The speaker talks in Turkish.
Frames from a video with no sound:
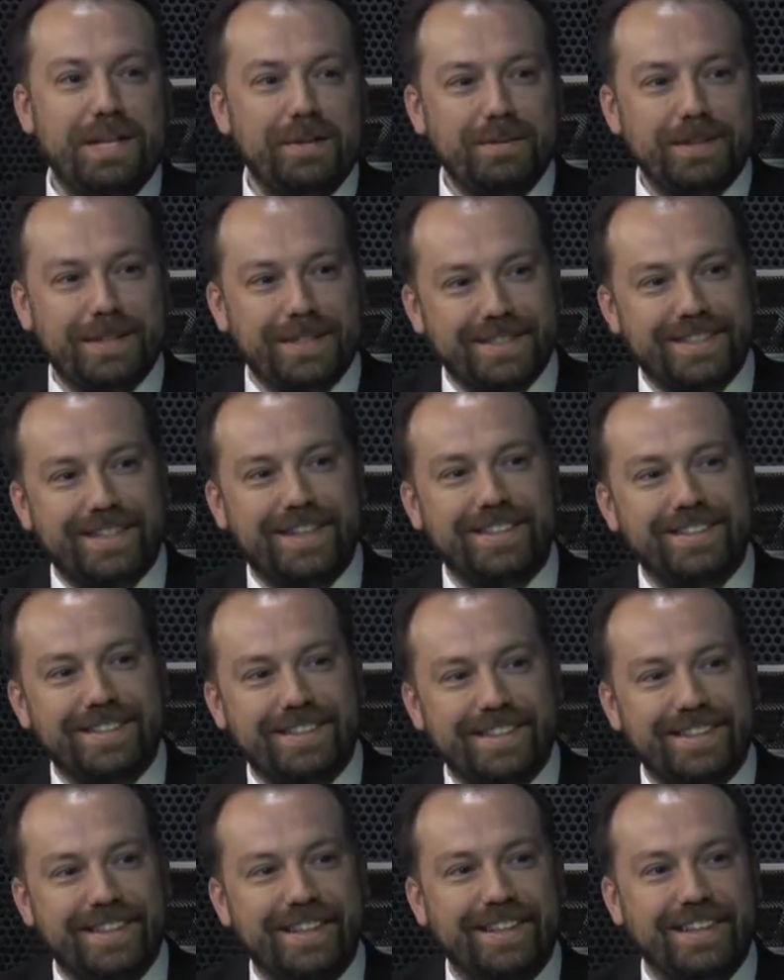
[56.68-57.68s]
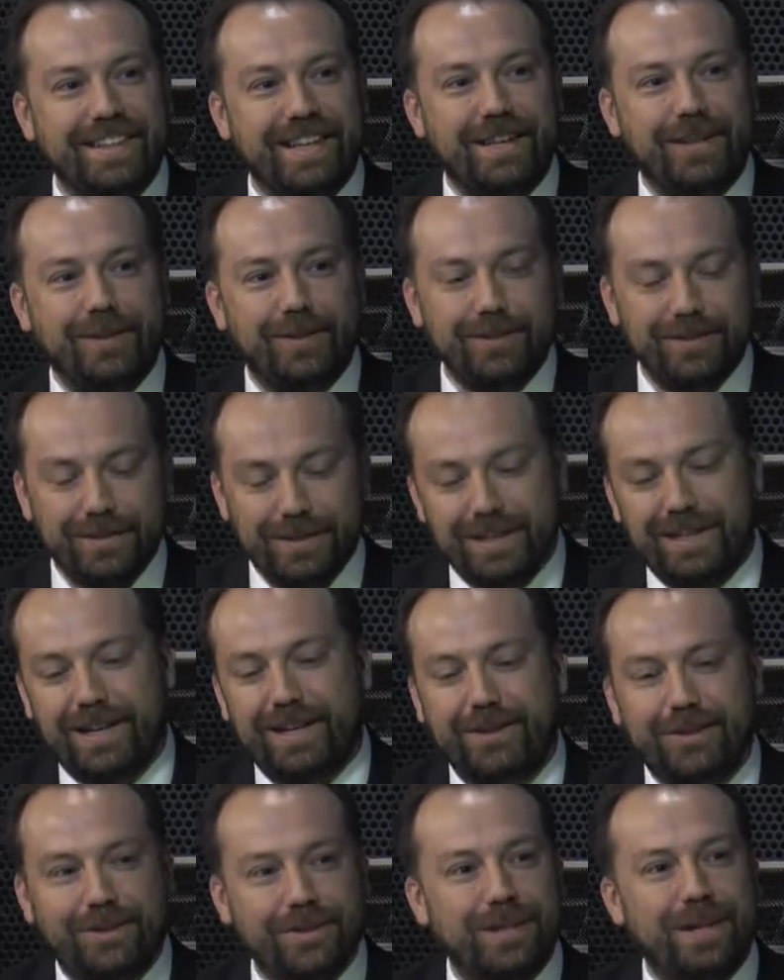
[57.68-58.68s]
biraz Kayseri'den geliyor.
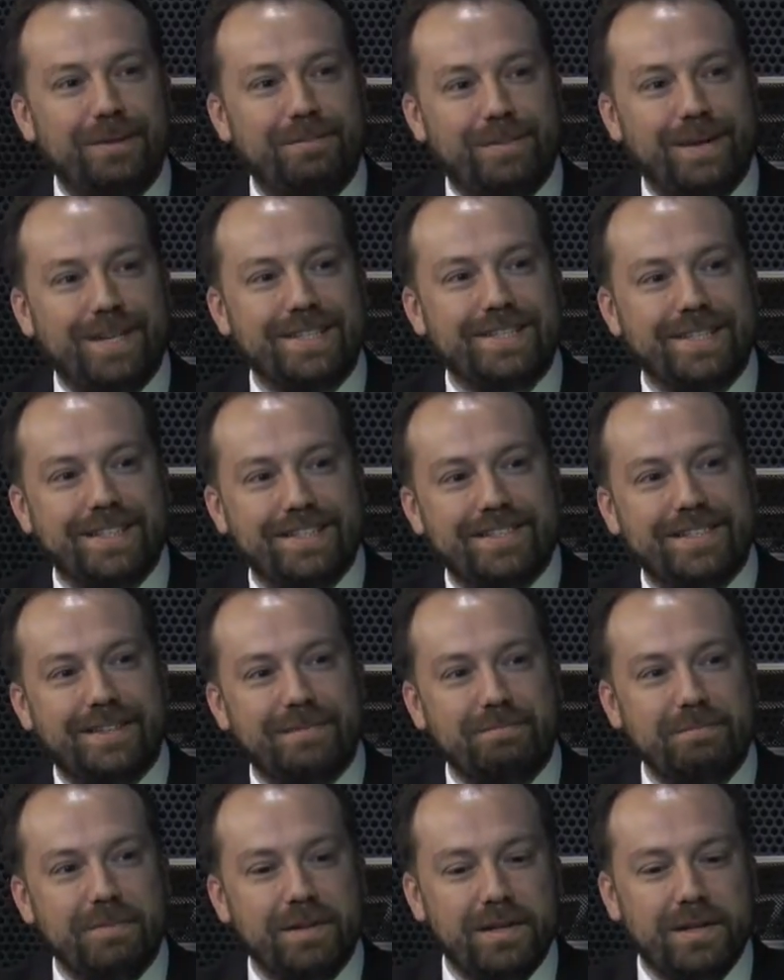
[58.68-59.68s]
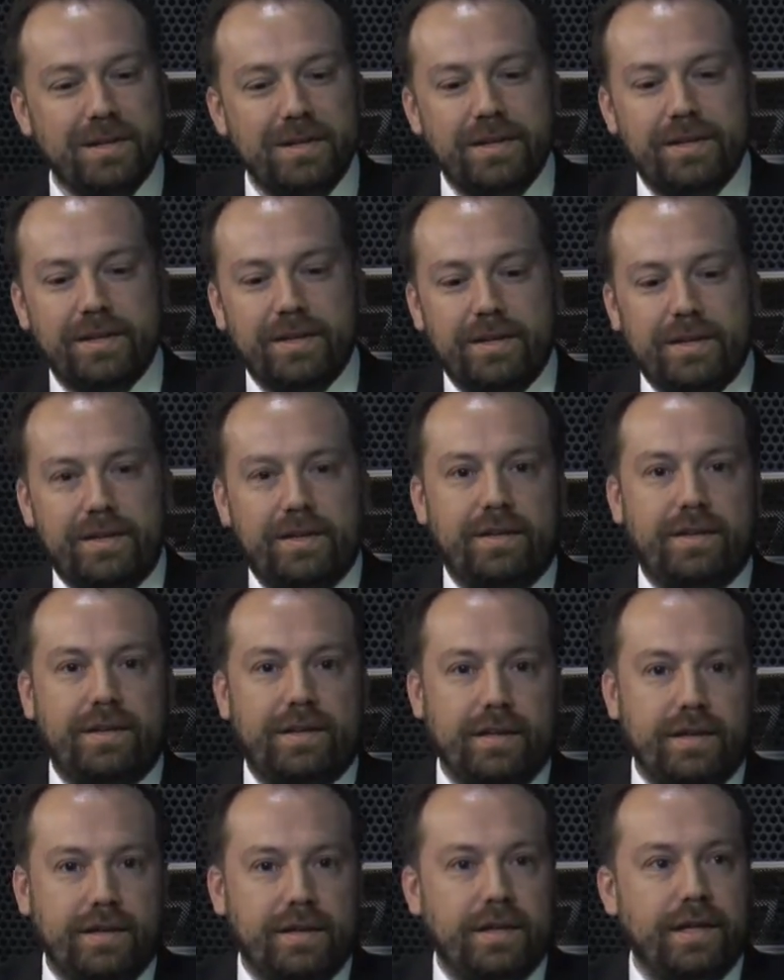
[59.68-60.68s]
İleride ondan bahsedeceğim.
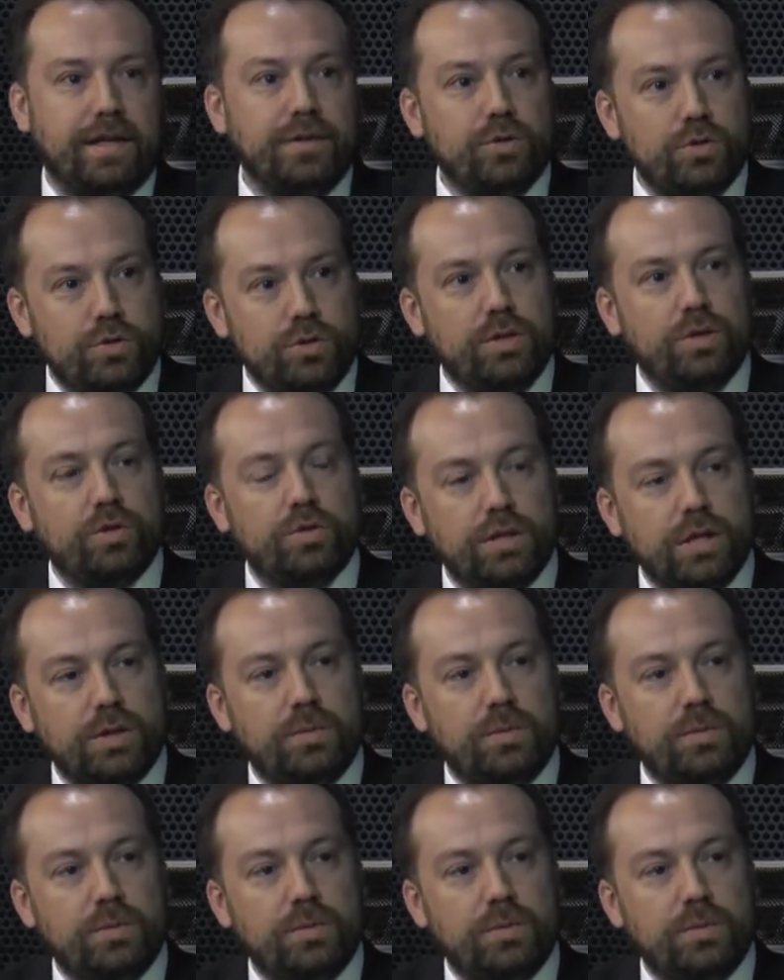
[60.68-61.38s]
Ee, endüstri yüksek